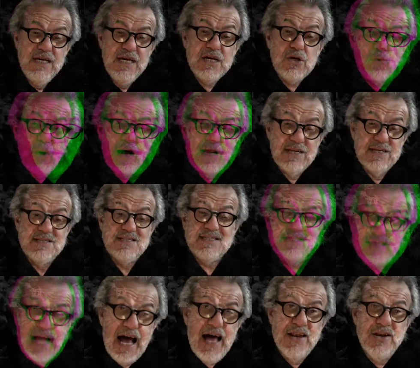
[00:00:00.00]
i quali
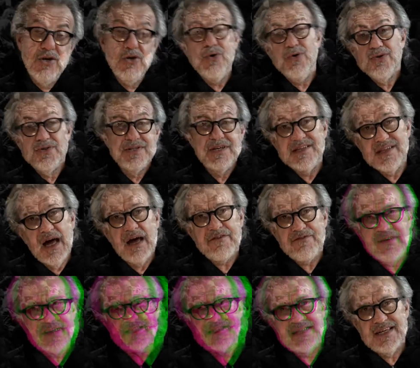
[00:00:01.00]
sanno di dare
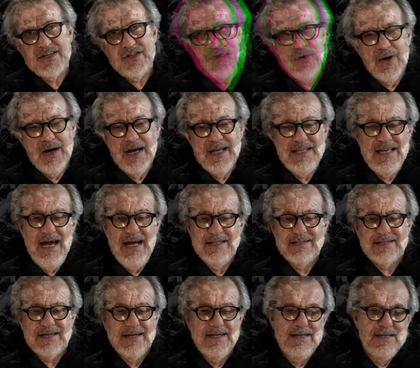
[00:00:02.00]
fastidio agli
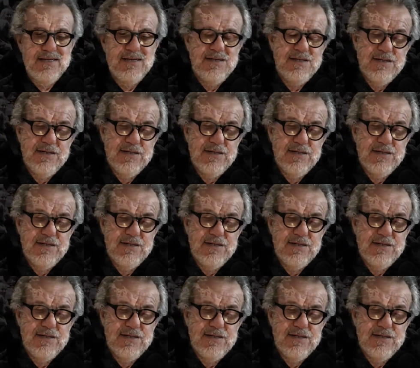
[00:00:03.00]
altri.